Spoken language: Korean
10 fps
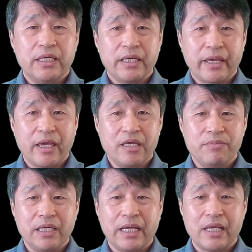예,
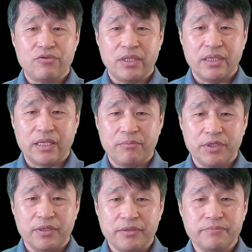개입을 하게
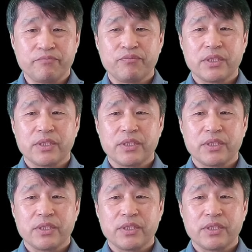된다면,